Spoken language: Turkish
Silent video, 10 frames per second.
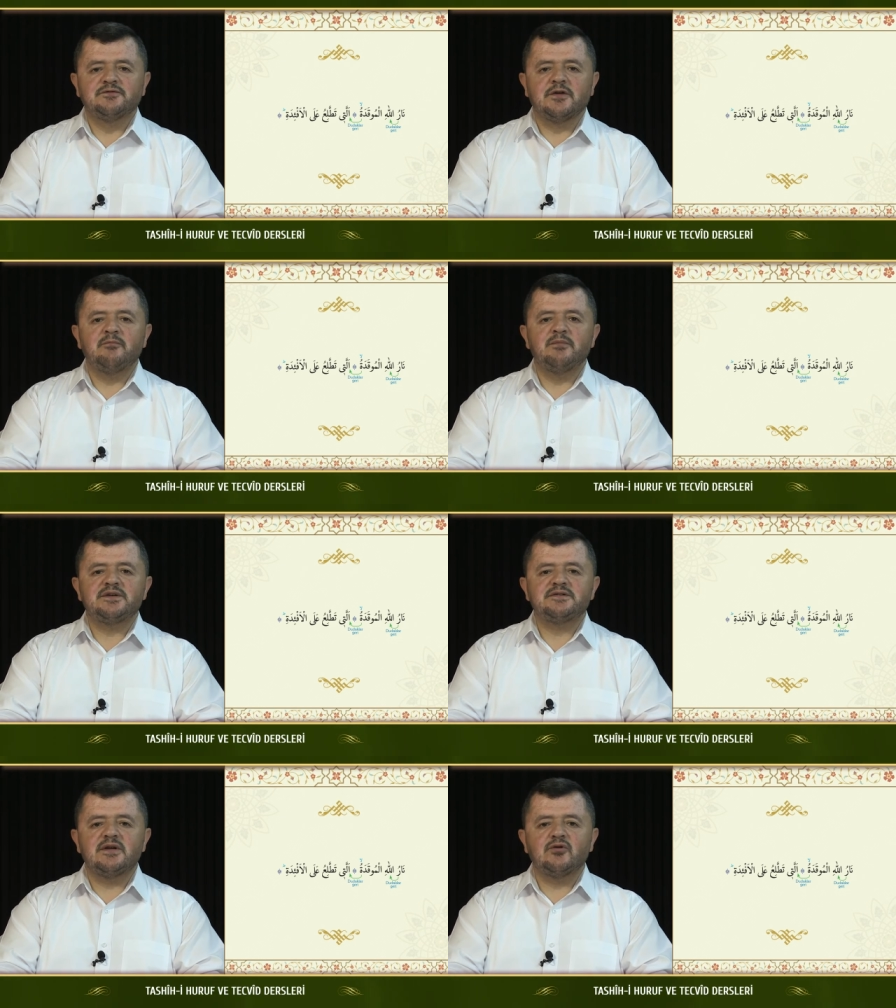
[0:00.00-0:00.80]

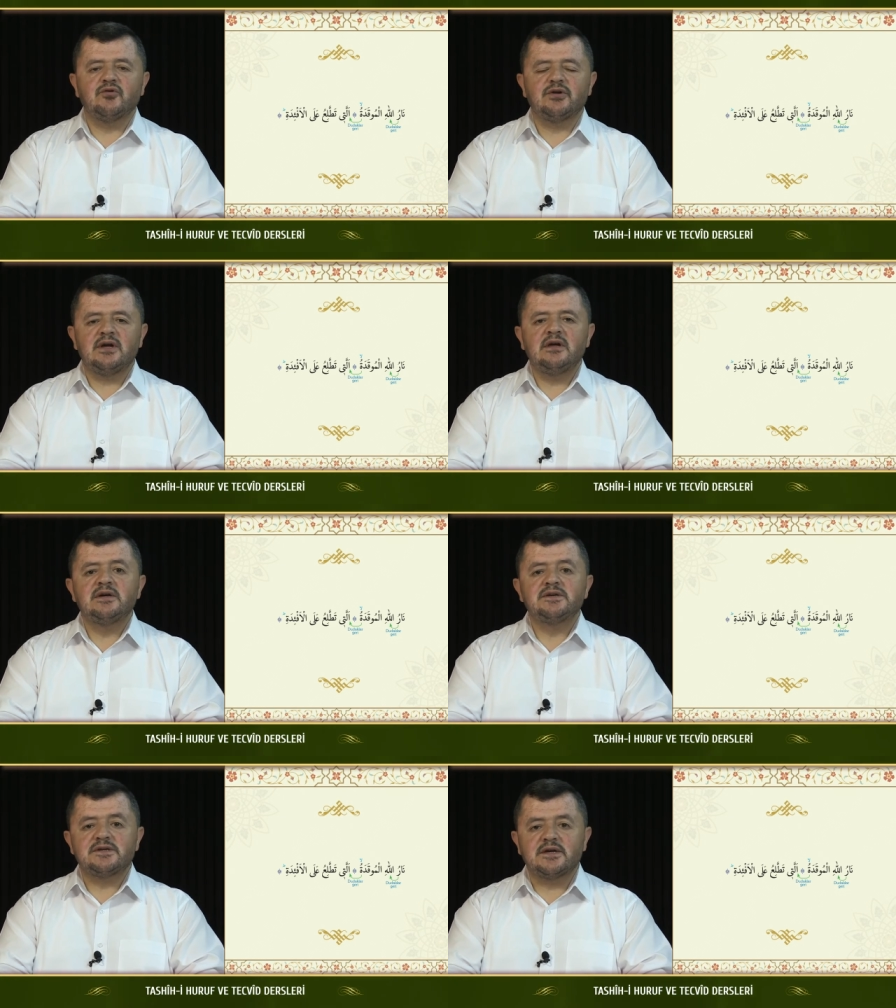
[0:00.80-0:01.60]
dammesine göre
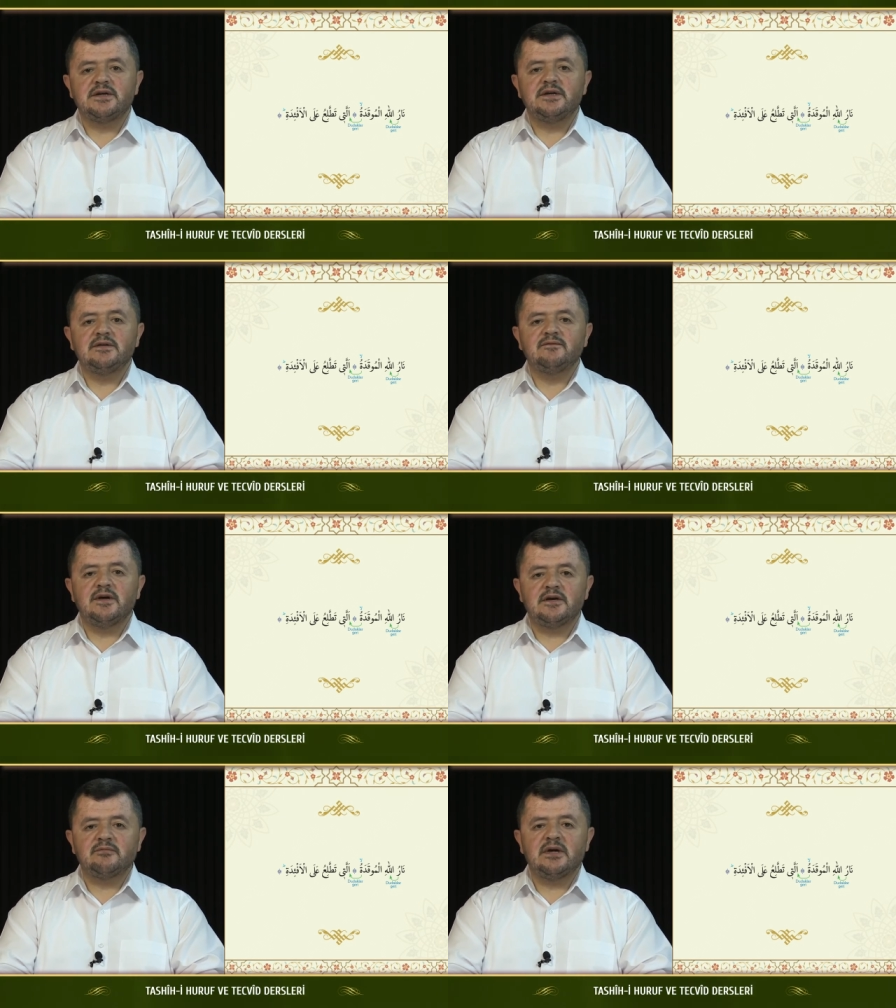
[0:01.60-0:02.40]
şekil
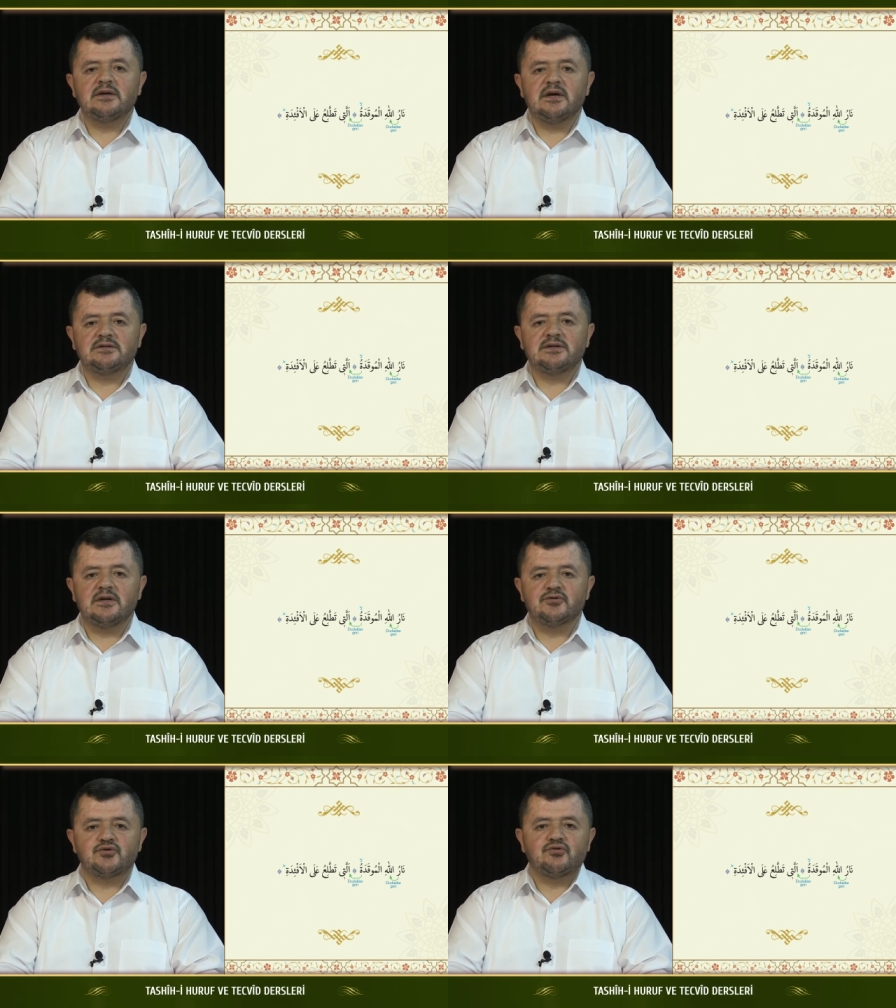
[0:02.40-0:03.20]
vermek
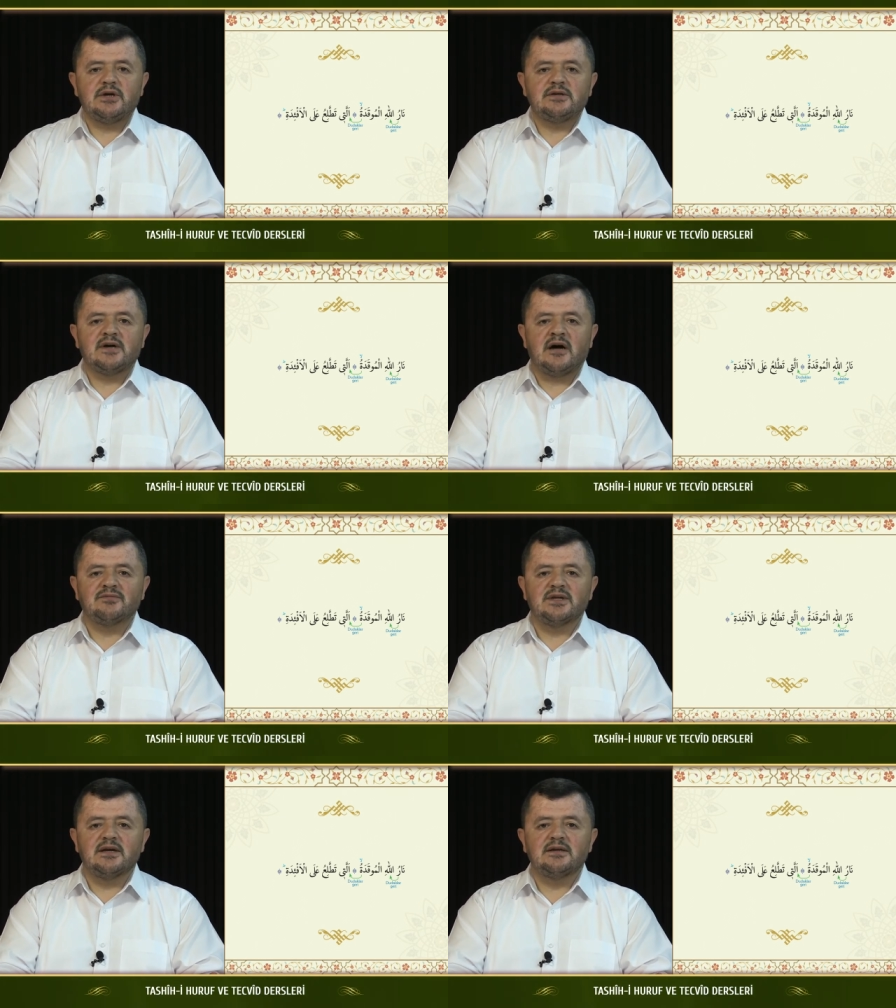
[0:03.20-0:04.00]
hatalı Çünkü
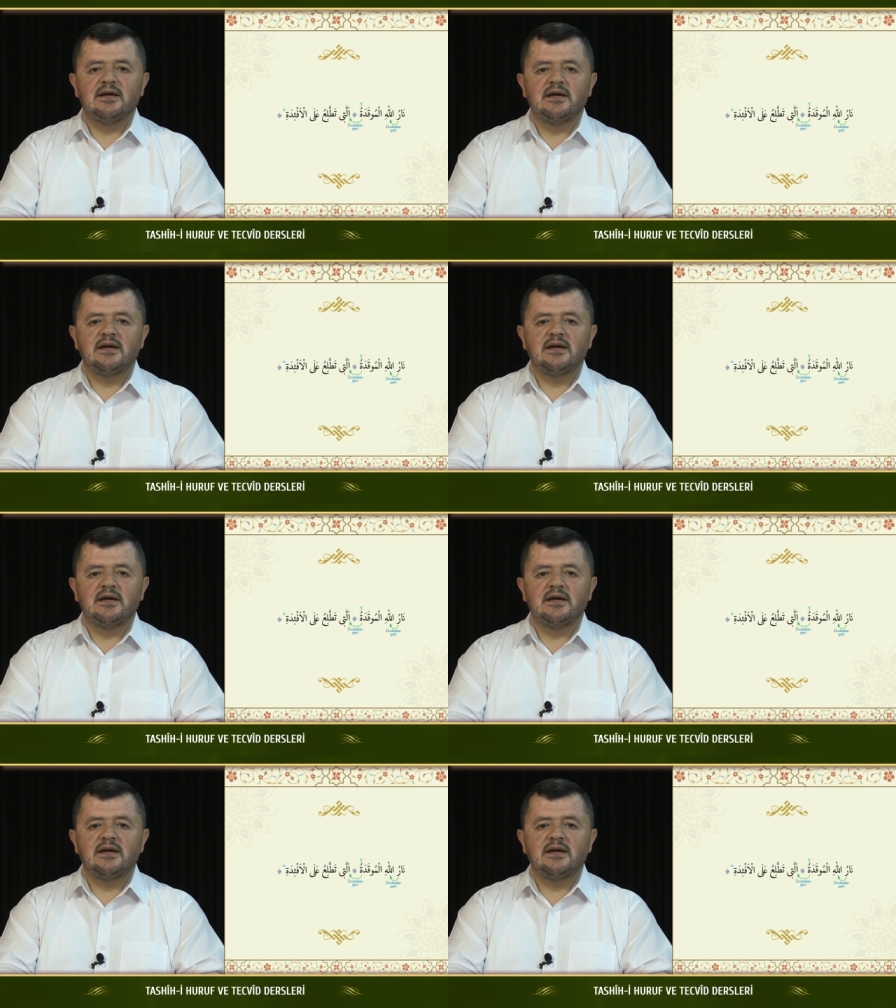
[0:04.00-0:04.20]
idam değil.